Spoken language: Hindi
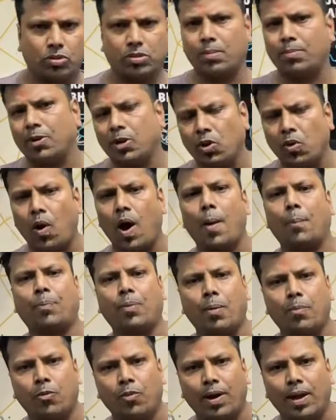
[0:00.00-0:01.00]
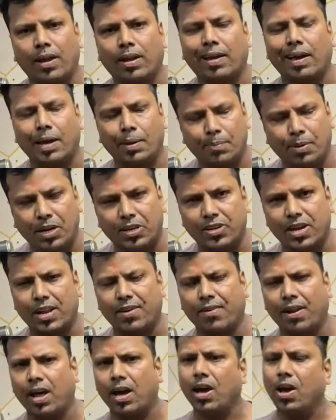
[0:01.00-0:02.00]
समझ लो आपका मोबाइल कहीं भी नहीं जाने
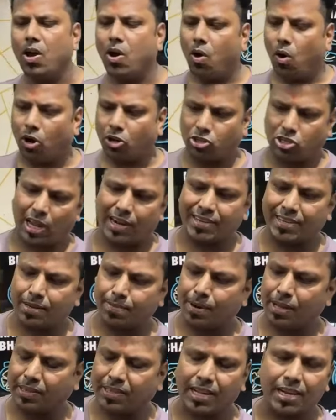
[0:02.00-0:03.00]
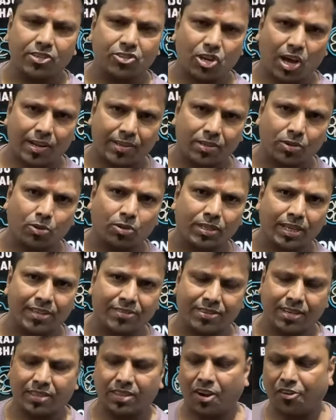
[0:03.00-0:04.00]
वाला और चार्जिंग की बात करें चार्जिंग होती है
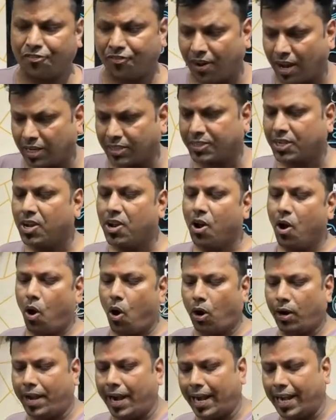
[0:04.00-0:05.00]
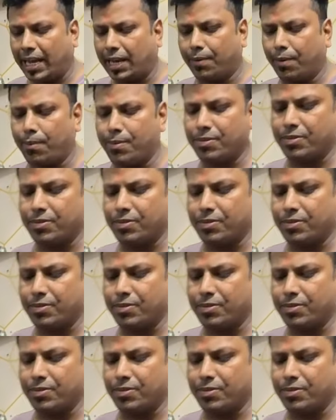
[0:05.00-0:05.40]
इसके अंदर फास्ट और डाटा केबल भी